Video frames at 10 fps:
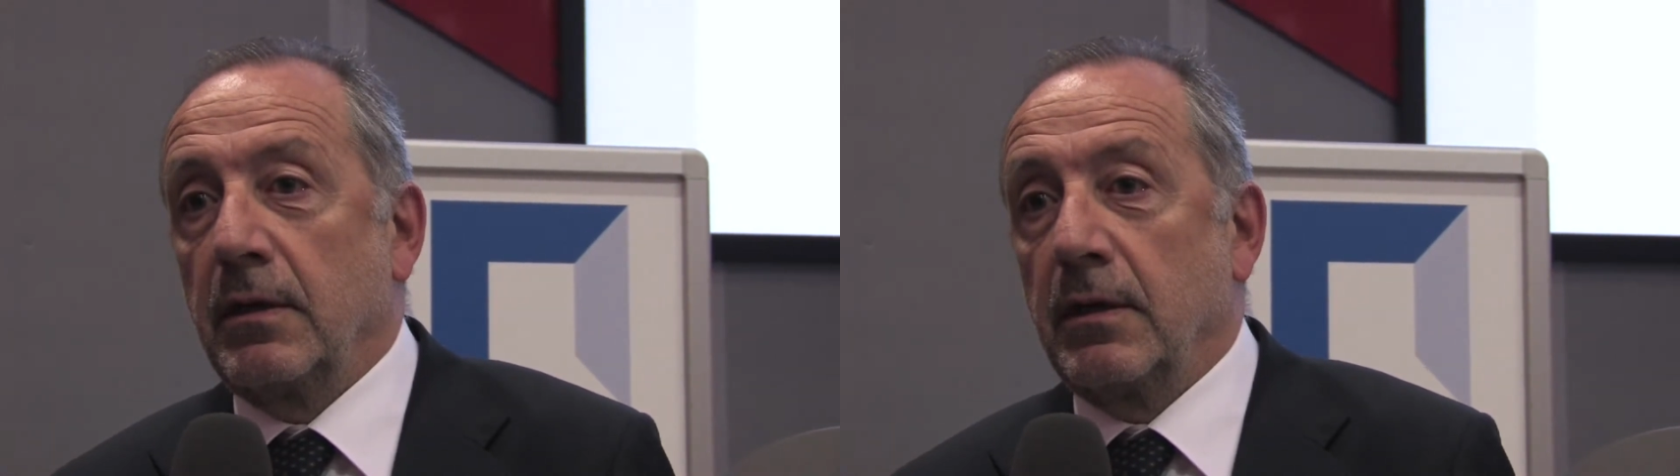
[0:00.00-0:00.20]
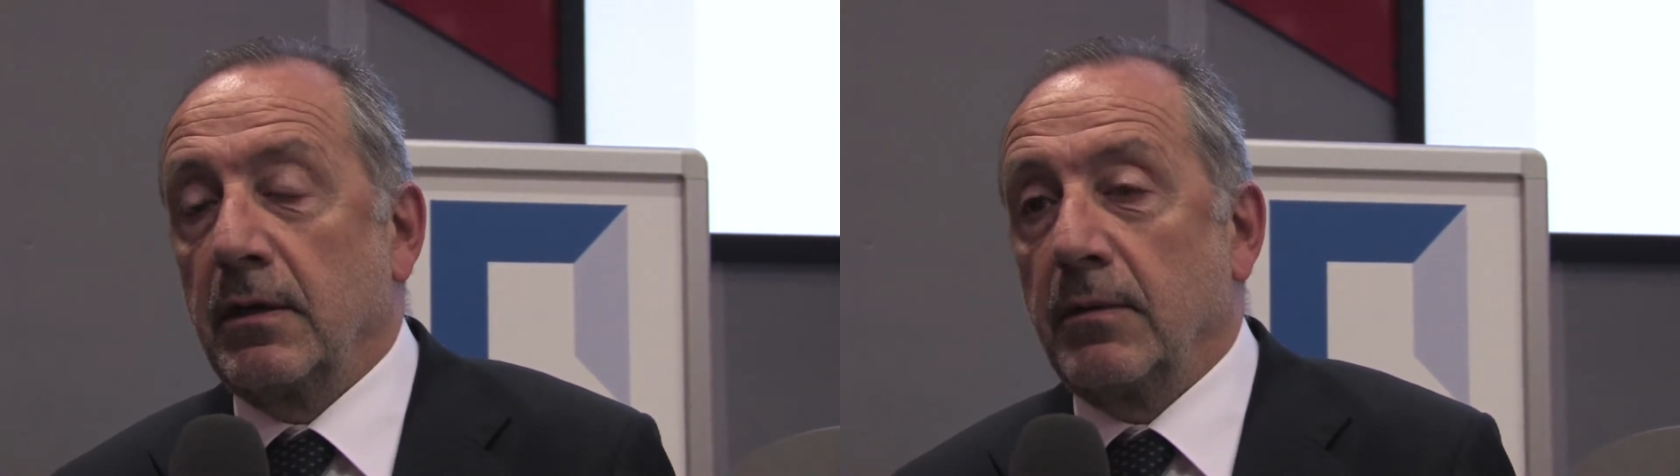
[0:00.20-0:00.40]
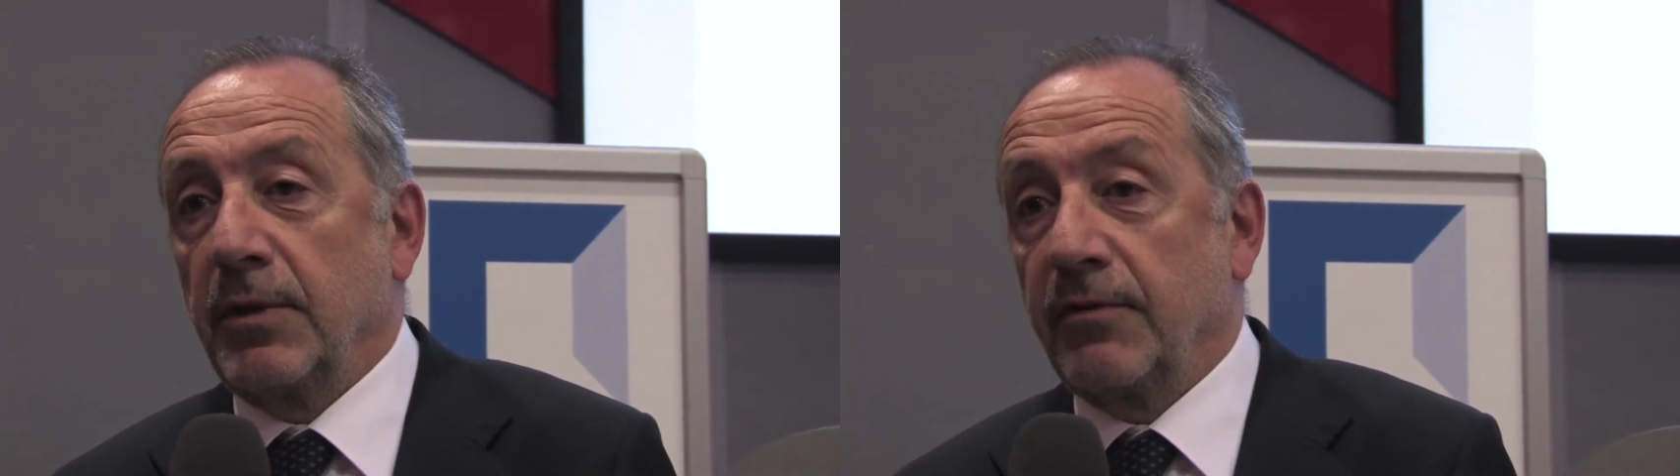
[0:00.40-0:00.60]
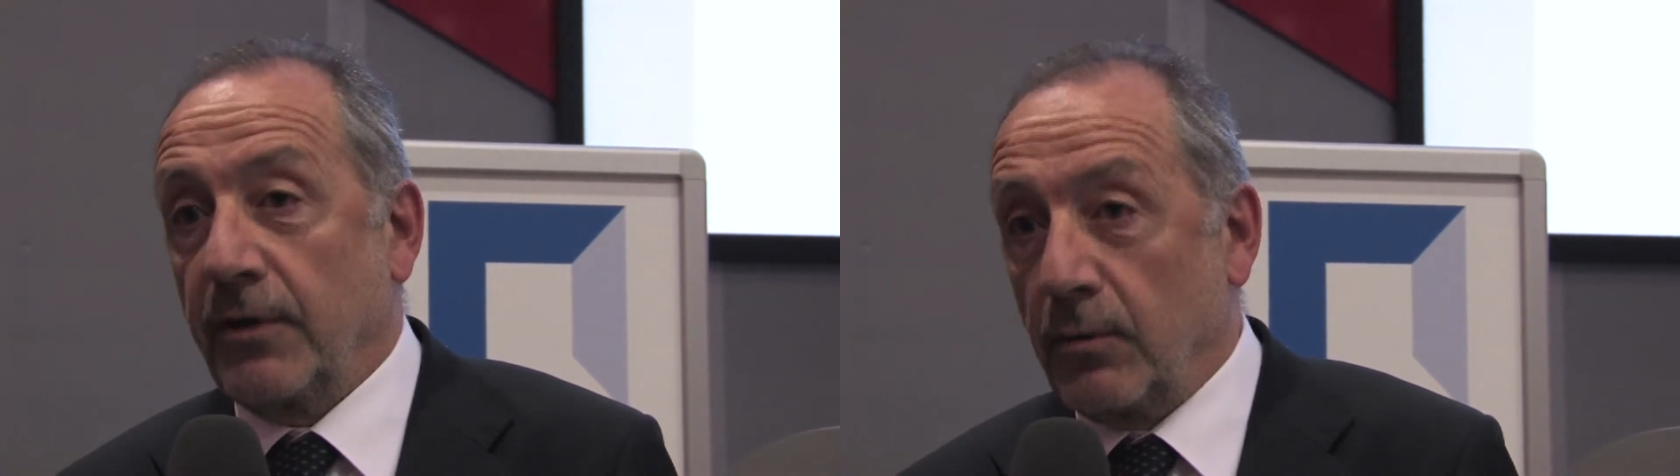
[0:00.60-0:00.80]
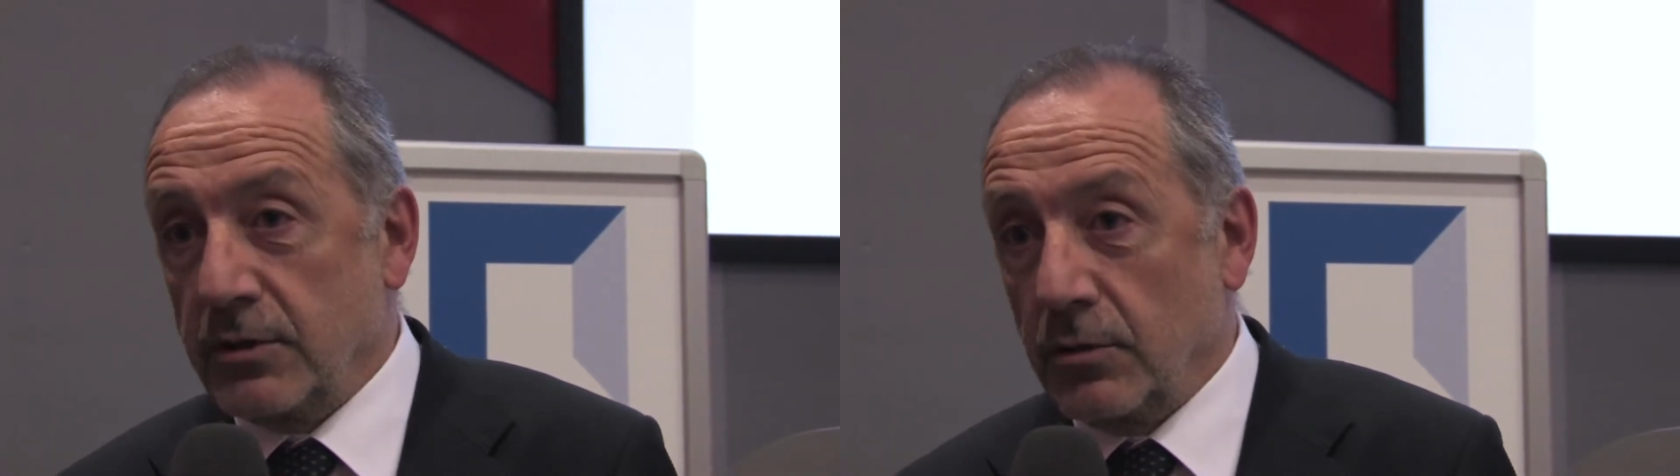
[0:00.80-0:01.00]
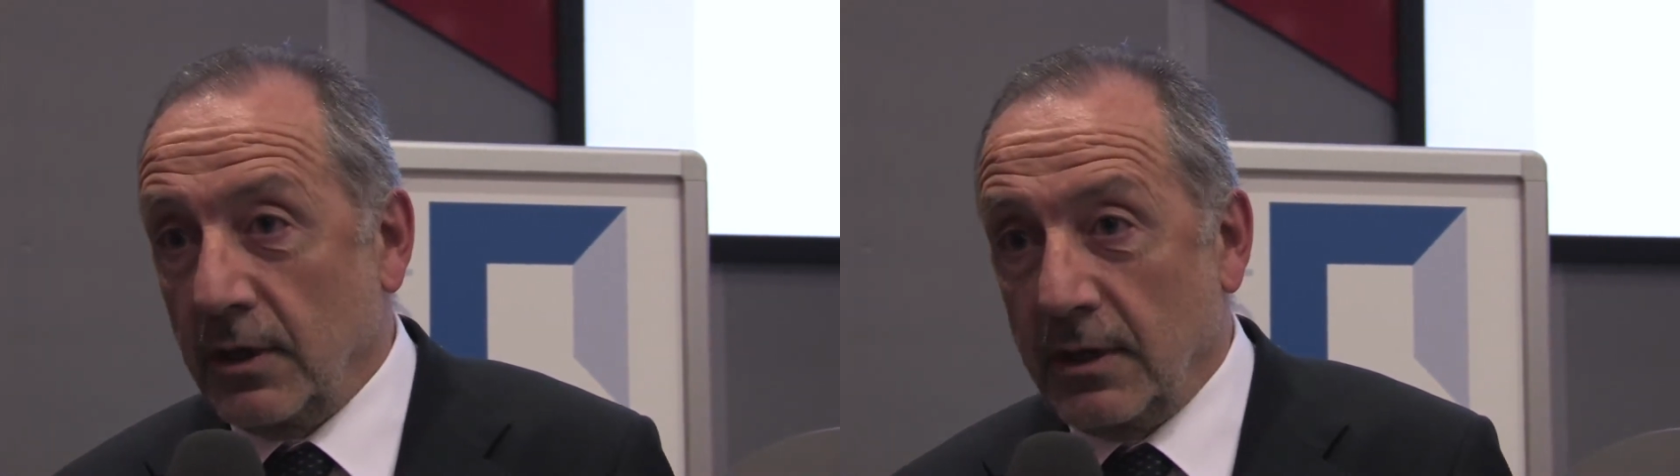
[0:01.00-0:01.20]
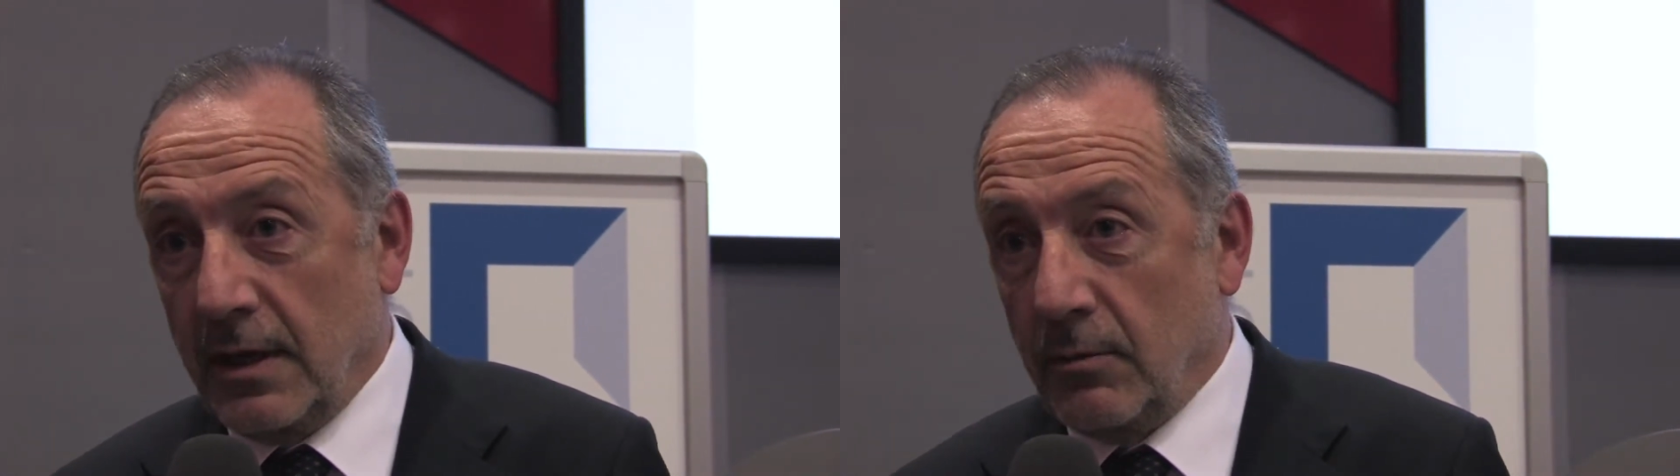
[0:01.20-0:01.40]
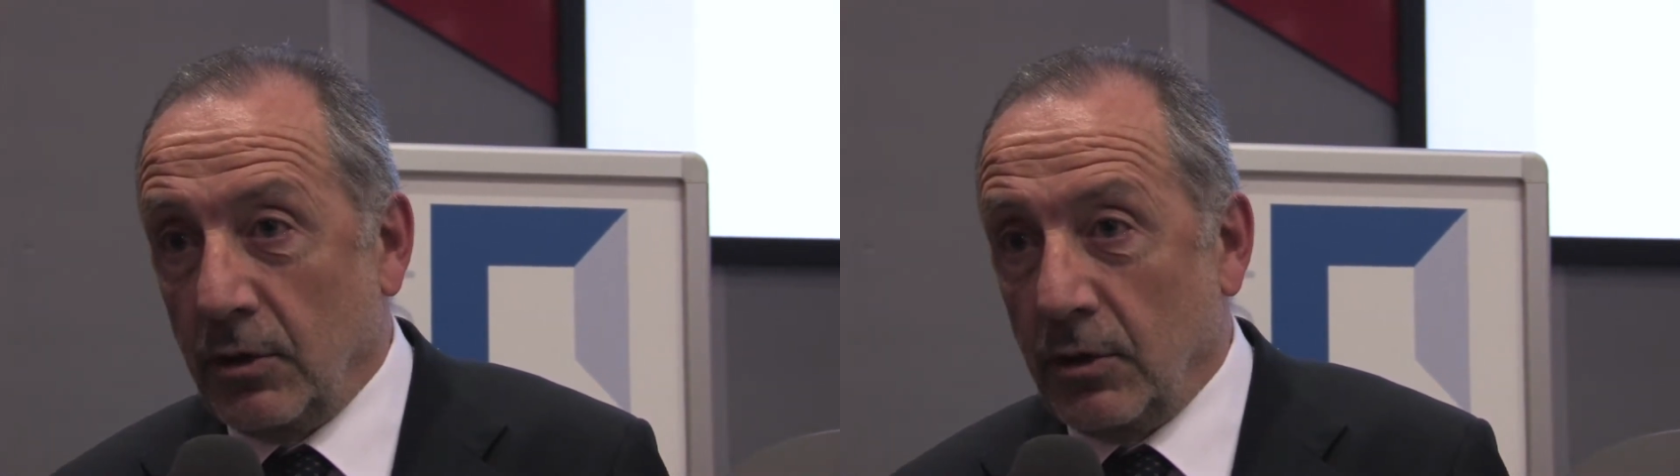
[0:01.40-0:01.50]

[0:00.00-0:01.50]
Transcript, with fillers: Eh, per far questo crediamo